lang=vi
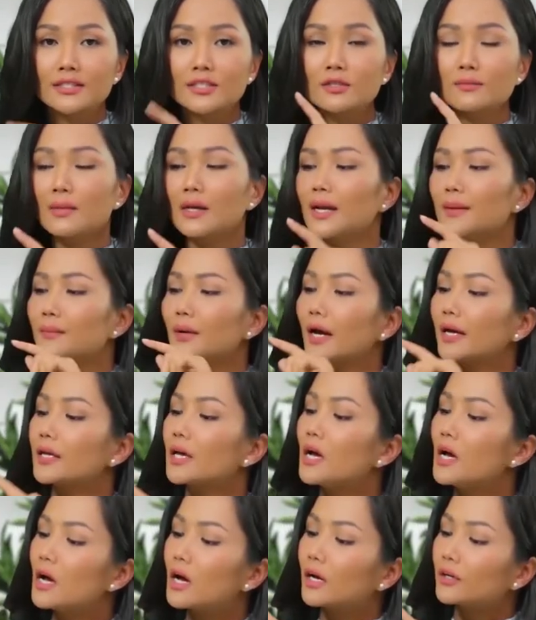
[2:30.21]
trước 15 ngày
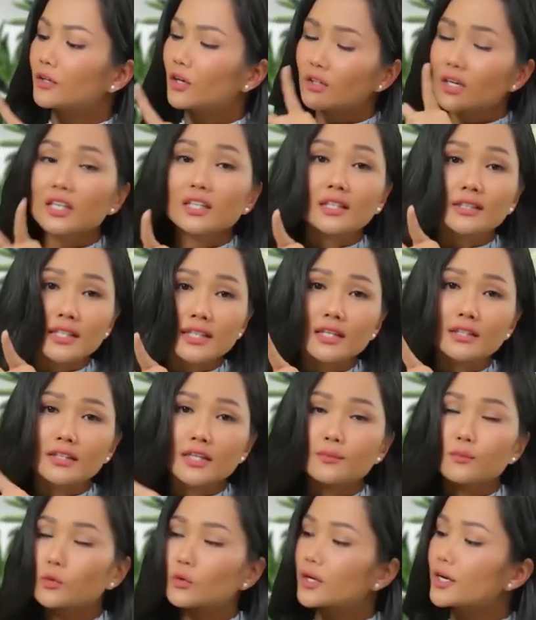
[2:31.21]
nó rất là tiện
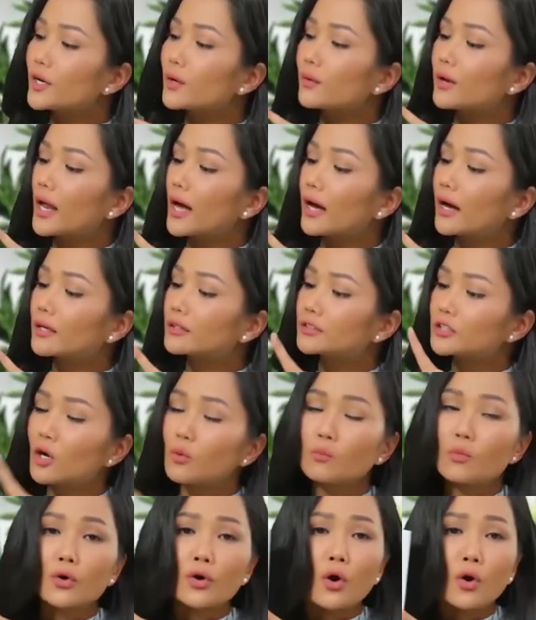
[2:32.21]
tiện một điều là
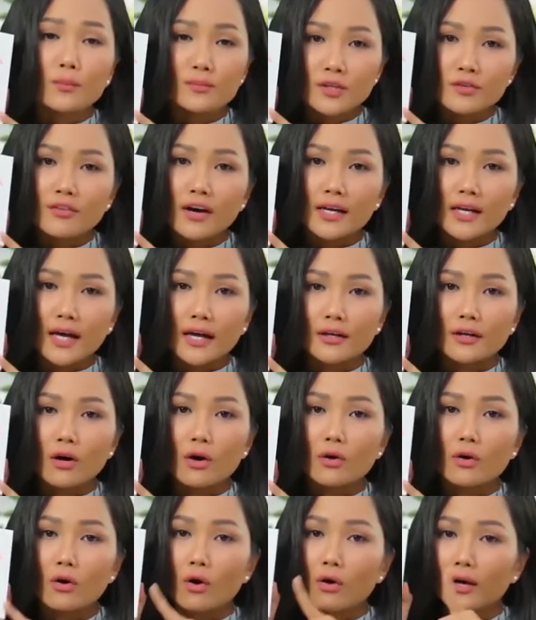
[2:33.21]
trong mỗi hộp như vậy là
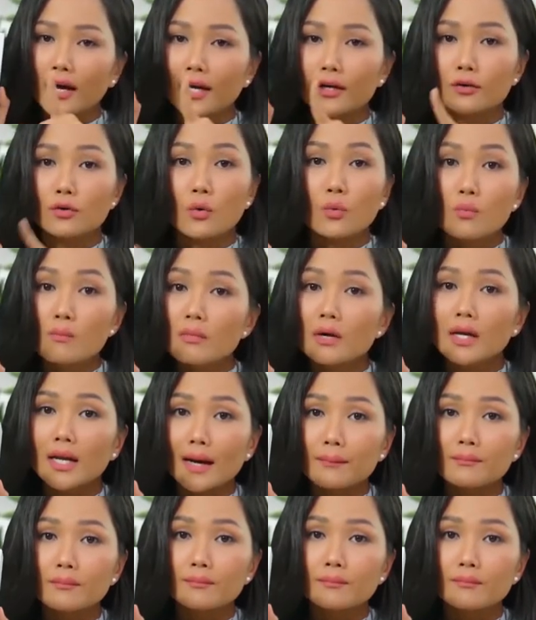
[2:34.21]
nó có căn đúng
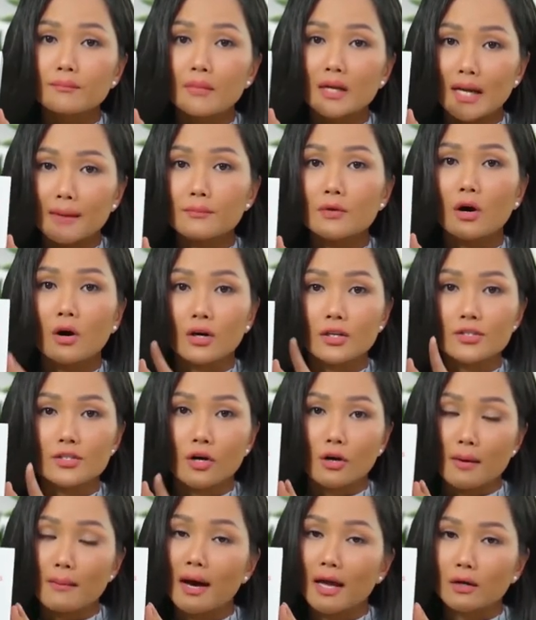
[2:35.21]
15 15 gói
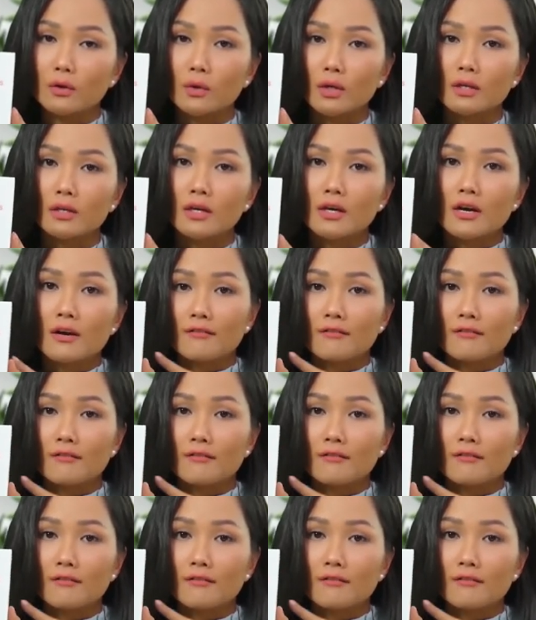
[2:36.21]
cho các bạn luôn